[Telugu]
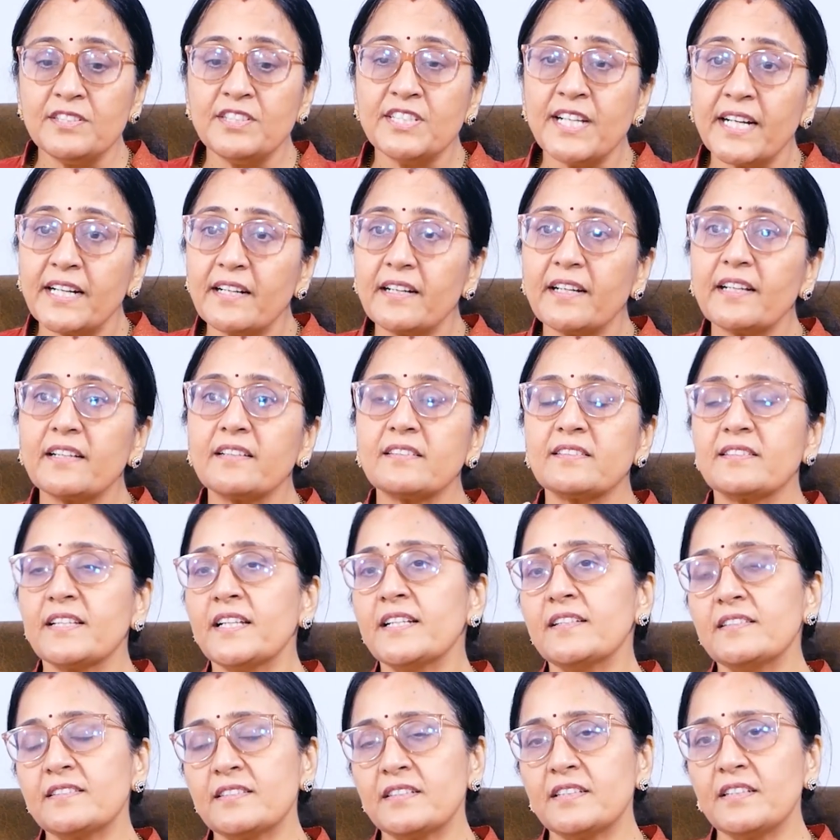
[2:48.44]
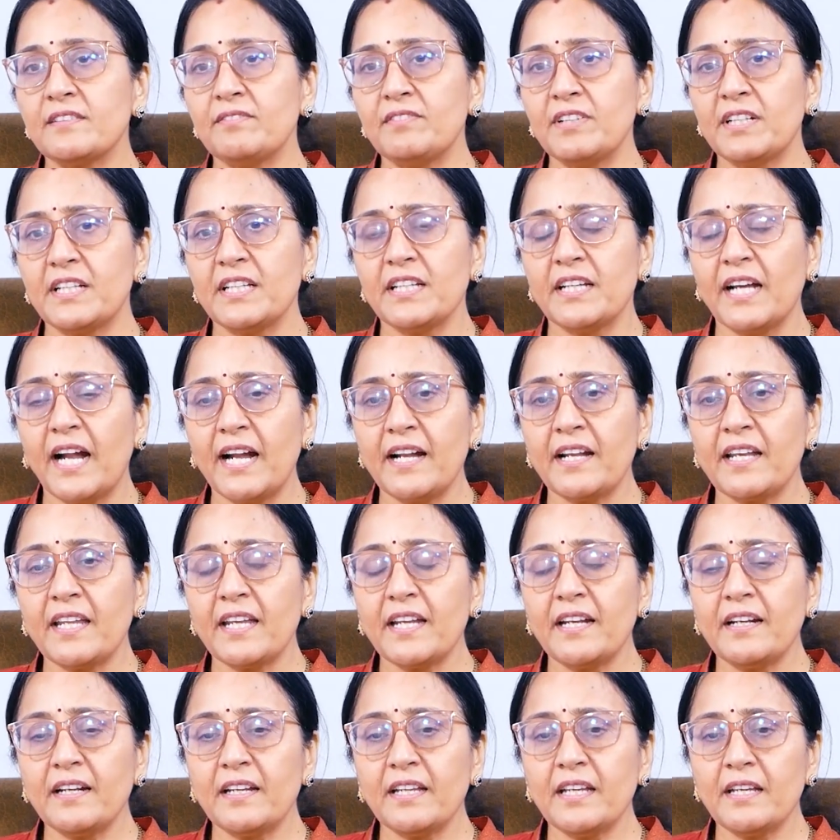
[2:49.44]
జెండర్ సెన్సిటివిటీ అంటే
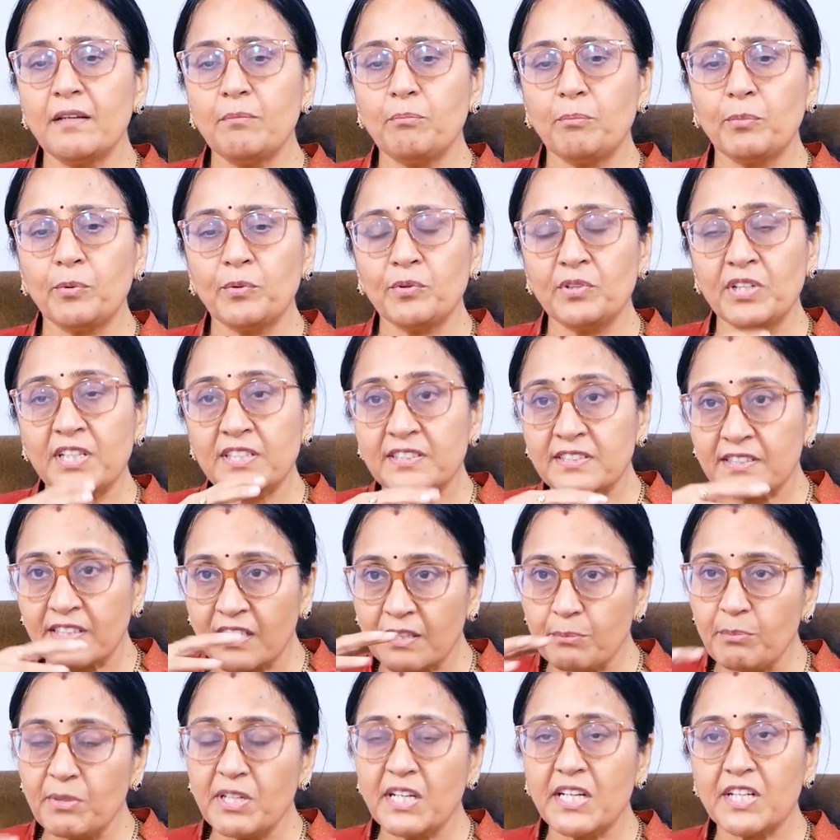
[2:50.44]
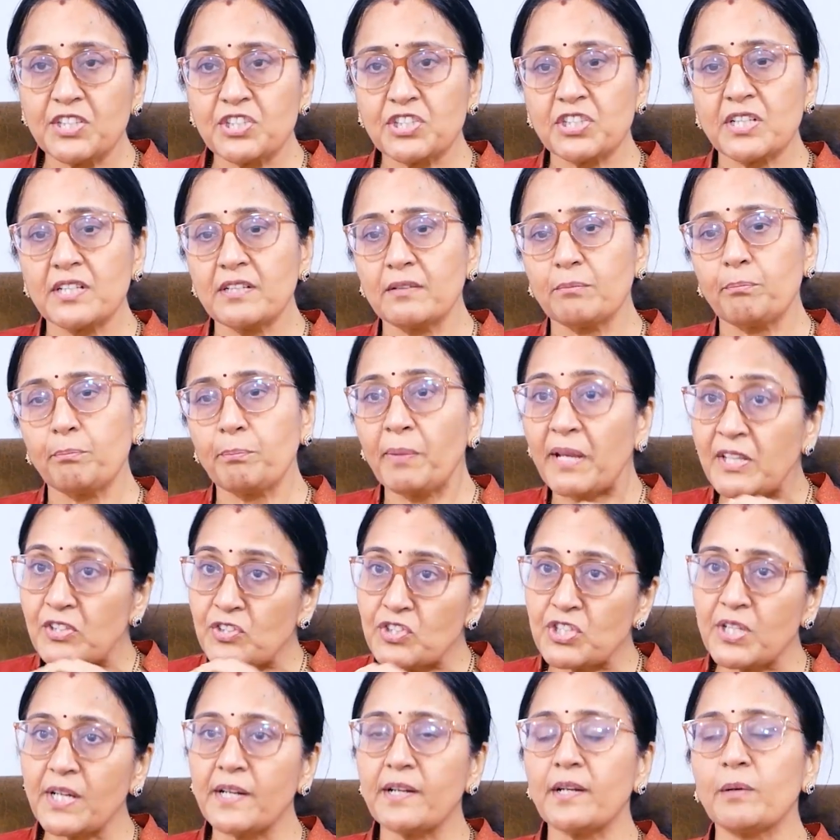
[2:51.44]
ఏంటి ఇప్పుడు డిస్క్రిమినేషన్
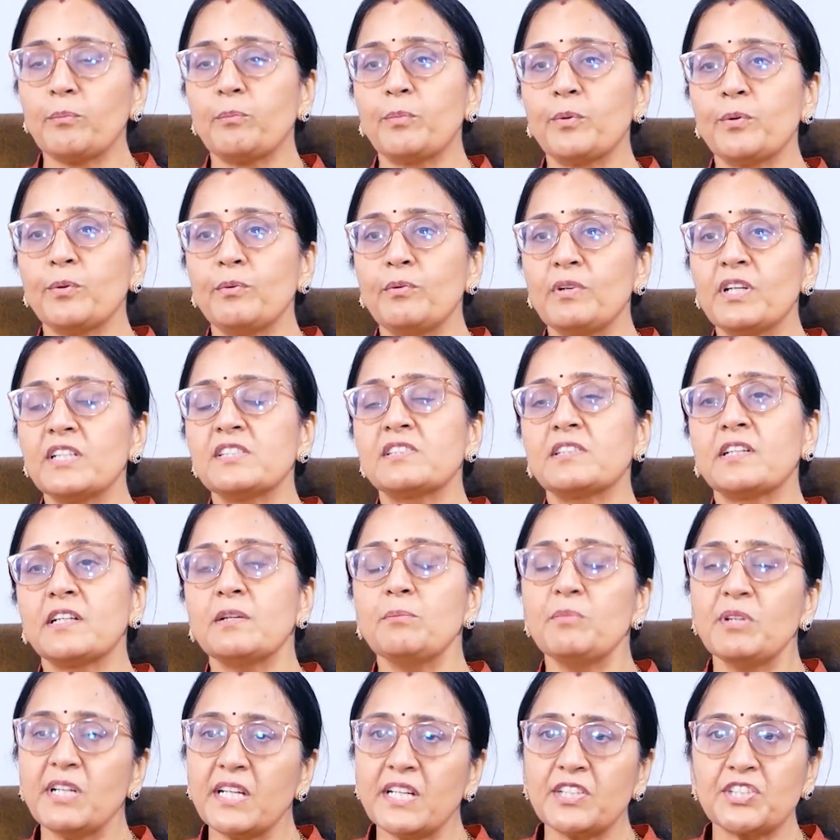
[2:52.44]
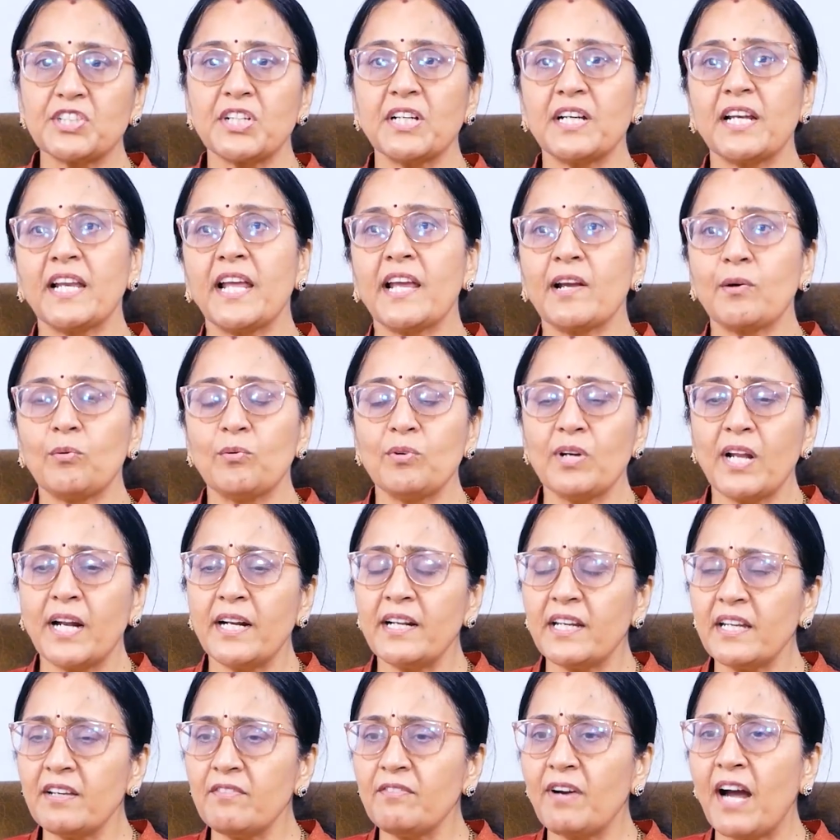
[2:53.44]
పెంచేటప్పుడు డిస్క్రిమినేషన్ లేకుండా
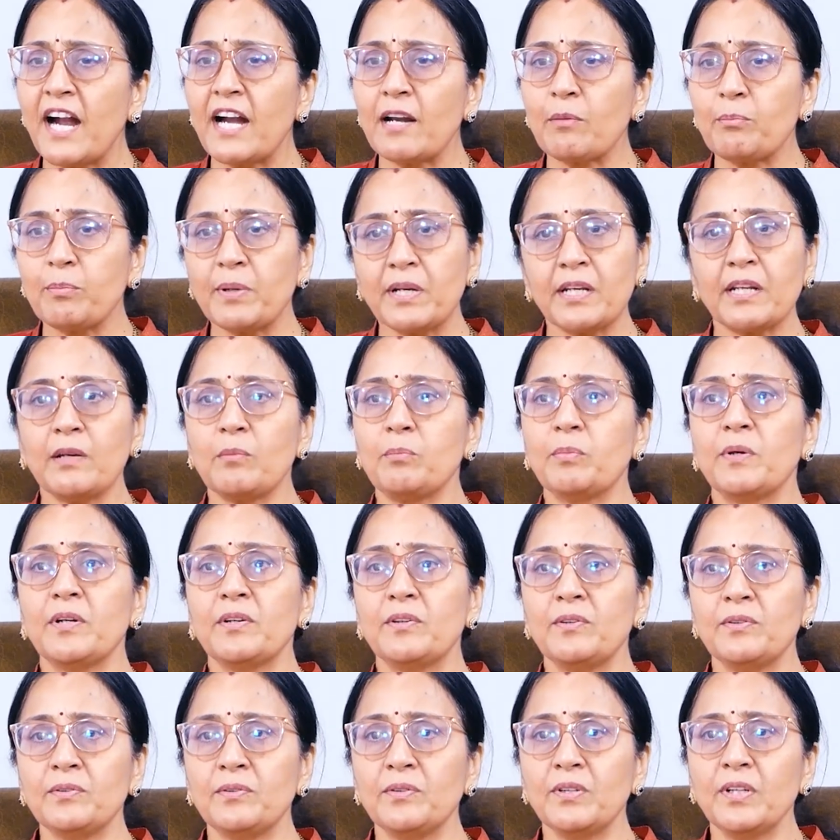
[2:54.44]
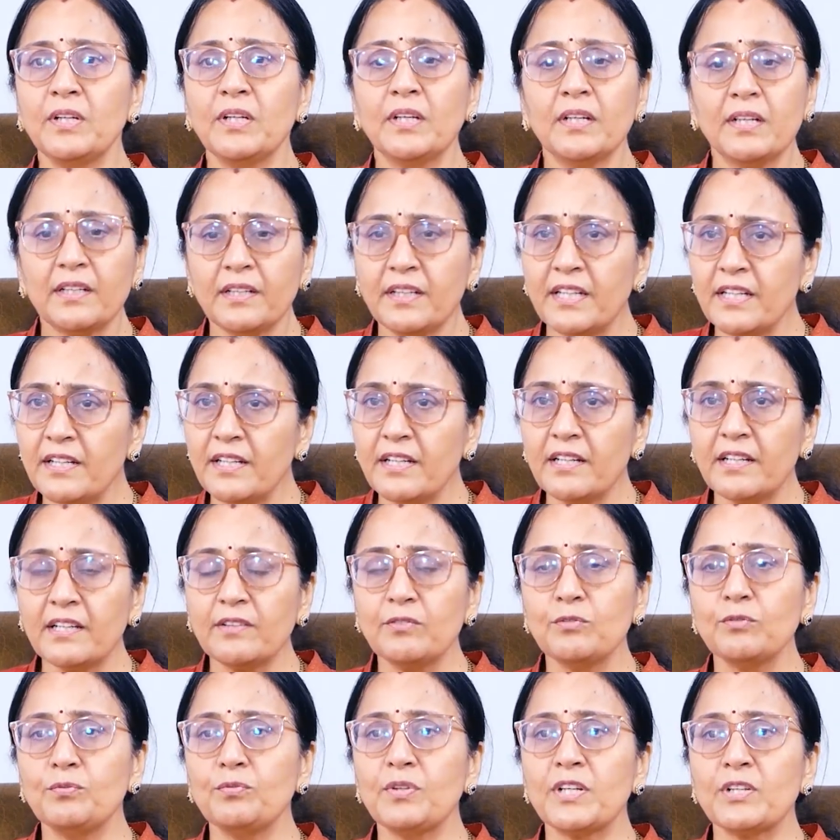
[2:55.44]
అంటే ఇవి ఆడపిల్లల పనులు గిన్నెలు
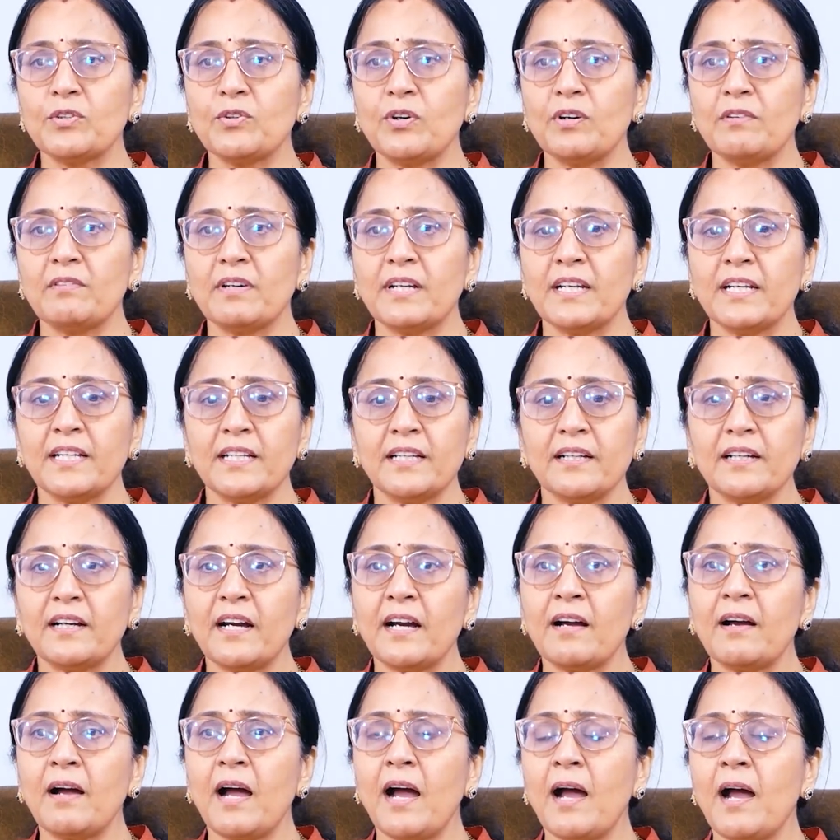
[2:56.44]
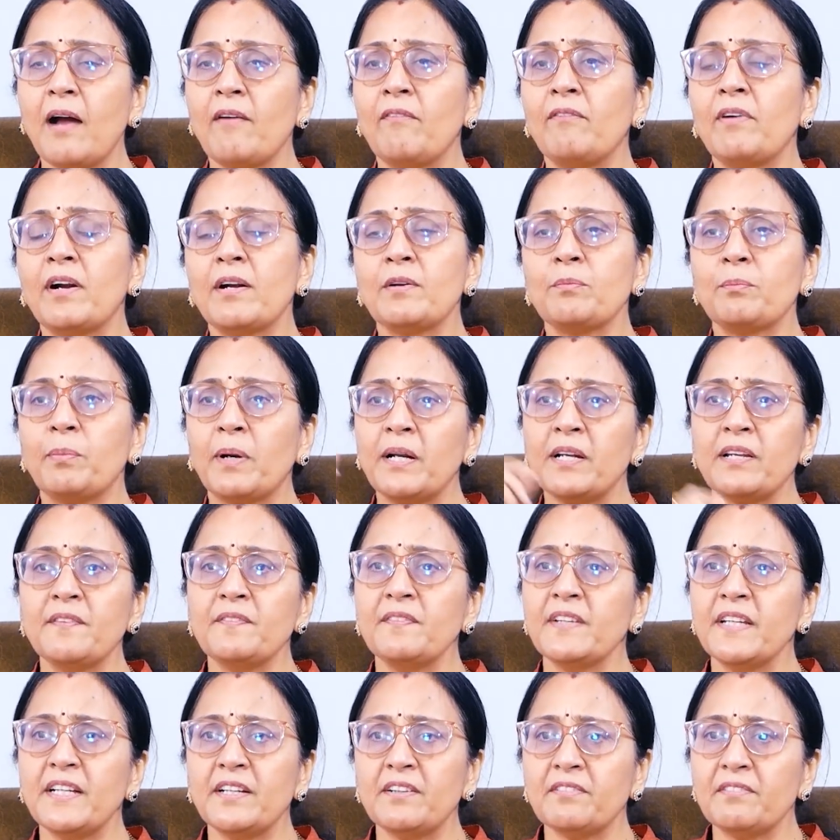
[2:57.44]
నువ్వే దోమాలి వాడు
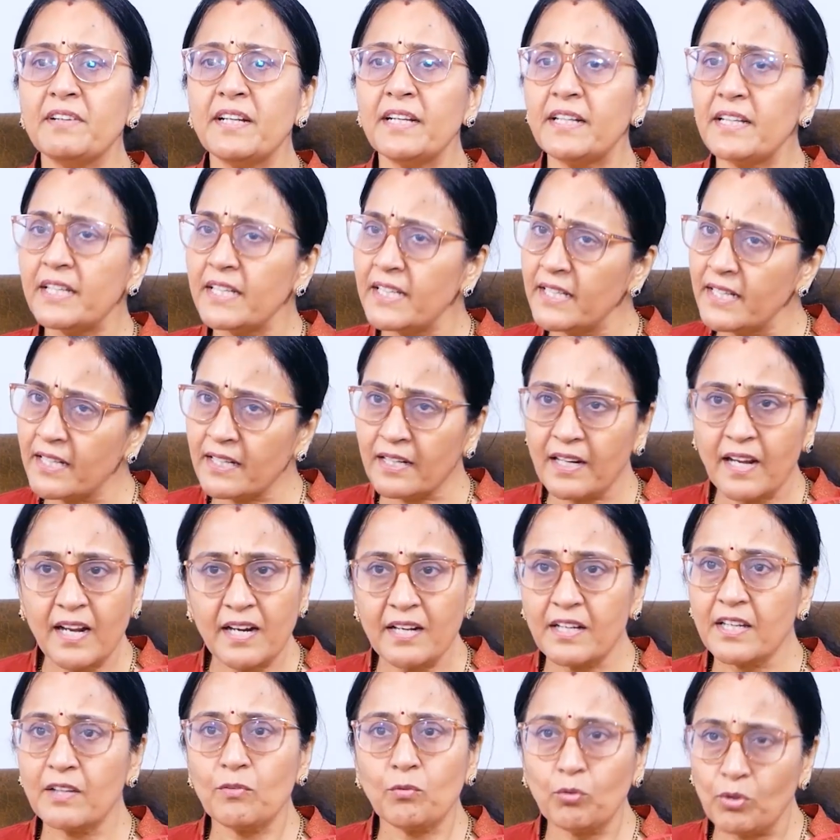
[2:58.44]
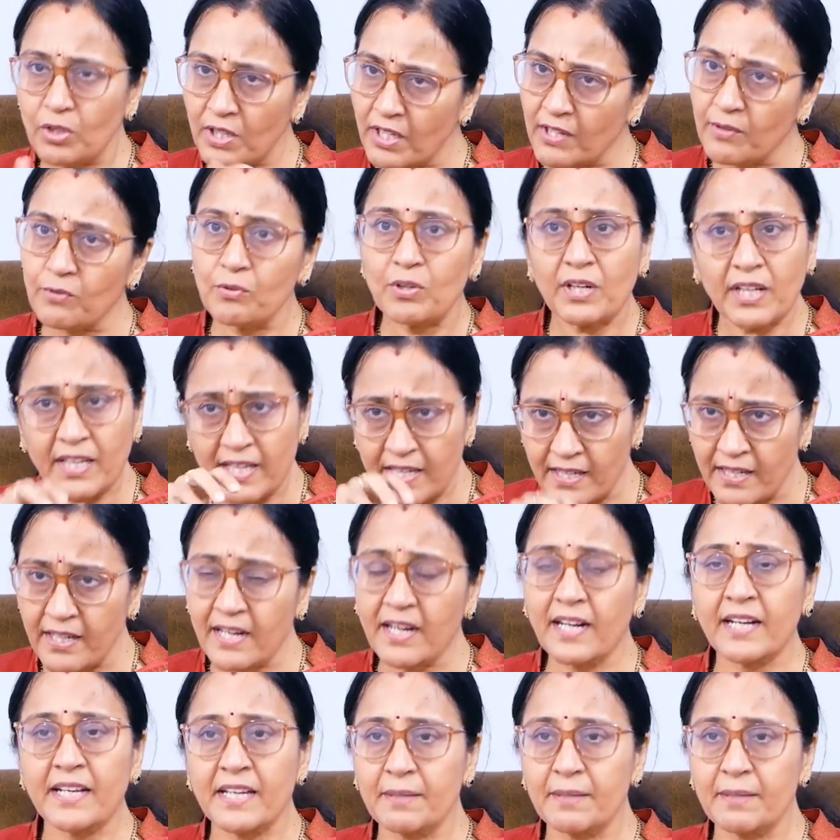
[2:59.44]
పళ్ళింది ఇటువేంటి ఇట్లాంటివి ఉంటా ఉంటాయి ఇంకా